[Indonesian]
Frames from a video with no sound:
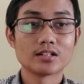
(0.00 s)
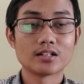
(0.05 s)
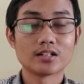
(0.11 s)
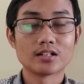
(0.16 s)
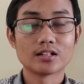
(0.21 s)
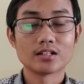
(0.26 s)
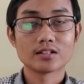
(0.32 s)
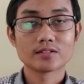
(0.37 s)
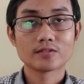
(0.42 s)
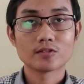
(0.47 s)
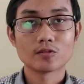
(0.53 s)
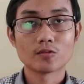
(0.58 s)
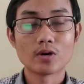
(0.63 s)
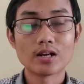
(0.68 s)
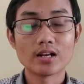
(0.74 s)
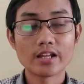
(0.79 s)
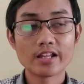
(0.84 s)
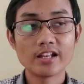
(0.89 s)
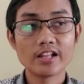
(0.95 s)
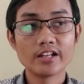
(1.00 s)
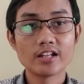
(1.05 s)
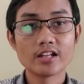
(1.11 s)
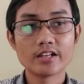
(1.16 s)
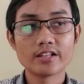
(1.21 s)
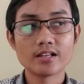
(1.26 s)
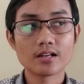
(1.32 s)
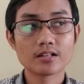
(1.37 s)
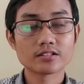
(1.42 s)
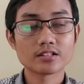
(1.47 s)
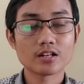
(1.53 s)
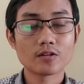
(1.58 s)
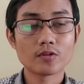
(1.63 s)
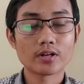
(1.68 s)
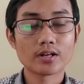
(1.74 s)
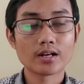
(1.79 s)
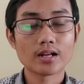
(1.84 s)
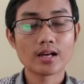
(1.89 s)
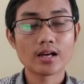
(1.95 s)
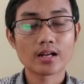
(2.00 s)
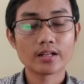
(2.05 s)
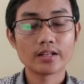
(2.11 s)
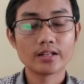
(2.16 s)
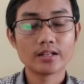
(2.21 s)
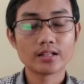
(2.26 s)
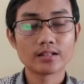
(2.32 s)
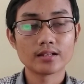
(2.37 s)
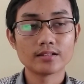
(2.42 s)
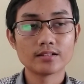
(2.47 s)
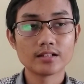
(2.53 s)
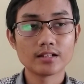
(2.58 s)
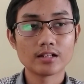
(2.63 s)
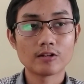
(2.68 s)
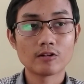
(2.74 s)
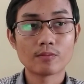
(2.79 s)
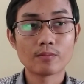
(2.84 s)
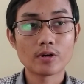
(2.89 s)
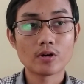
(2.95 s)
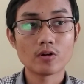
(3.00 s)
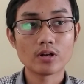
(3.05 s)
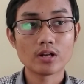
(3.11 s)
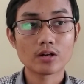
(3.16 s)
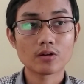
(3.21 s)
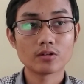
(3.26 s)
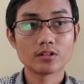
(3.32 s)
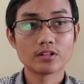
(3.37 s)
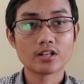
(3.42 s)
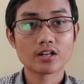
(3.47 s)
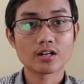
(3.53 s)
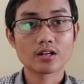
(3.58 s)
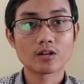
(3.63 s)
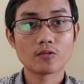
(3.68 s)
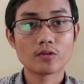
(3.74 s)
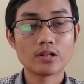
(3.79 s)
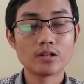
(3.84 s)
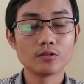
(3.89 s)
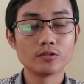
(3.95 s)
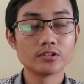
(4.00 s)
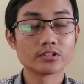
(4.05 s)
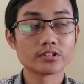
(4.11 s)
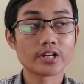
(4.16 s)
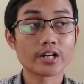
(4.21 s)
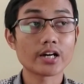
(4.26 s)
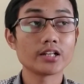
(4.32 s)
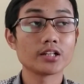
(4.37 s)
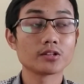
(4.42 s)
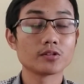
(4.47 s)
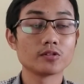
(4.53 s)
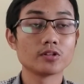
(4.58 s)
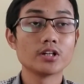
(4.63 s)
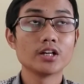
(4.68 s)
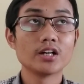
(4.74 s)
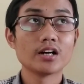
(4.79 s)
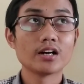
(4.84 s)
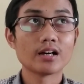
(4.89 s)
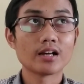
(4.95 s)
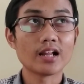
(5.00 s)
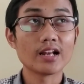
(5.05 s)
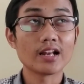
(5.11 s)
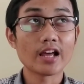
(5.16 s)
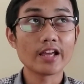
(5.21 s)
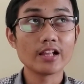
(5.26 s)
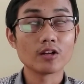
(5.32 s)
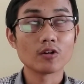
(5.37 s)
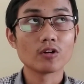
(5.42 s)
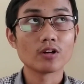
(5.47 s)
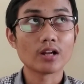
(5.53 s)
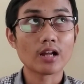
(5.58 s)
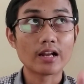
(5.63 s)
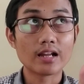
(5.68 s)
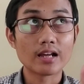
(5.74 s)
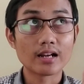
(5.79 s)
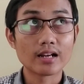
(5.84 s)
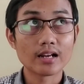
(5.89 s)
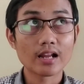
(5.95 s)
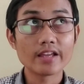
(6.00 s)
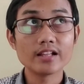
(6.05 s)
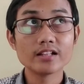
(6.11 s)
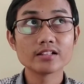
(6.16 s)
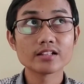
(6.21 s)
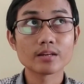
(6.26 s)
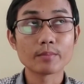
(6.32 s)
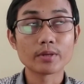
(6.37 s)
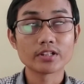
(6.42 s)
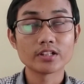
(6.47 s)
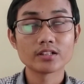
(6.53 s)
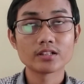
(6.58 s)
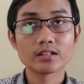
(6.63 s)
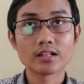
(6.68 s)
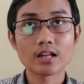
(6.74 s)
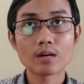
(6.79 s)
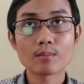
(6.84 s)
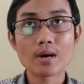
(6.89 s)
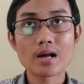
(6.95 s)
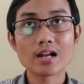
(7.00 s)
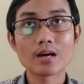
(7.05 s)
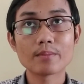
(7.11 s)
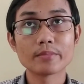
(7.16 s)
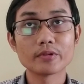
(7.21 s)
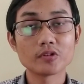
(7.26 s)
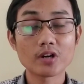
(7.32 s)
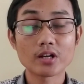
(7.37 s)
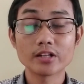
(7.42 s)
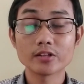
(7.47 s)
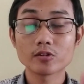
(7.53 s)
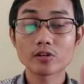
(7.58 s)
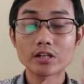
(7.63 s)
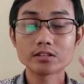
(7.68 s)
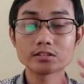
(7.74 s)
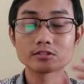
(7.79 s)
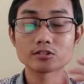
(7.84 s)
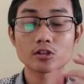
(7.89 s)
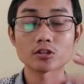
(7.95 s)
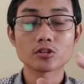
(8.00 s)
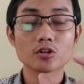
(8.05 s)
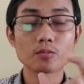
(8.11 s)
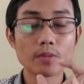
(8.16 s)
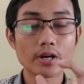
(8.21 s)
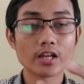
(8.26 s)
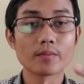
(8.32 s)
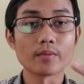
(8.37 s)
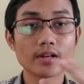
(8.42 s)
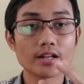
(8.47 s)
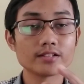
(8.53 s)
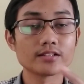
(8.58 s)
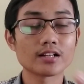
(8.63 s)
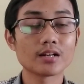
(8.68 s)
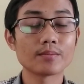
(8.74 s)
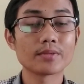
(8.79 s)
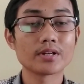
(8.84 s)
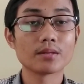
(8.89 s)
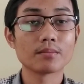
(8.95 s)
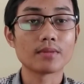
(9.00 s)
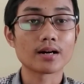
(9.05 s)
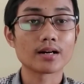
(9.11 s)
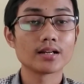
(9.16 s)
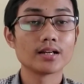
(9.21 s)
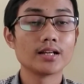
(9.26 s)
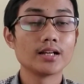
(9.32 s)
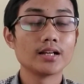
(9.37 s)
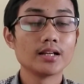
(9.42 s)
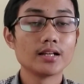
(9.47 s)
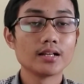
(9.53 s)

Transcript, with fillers: nah walaili daya gesawan hari idat ajalah maholakot dakar wal kan itu Ah, lail oh, ada lailnya berarti tentang malam itu kan itu kan contoh bagaimana cara menebak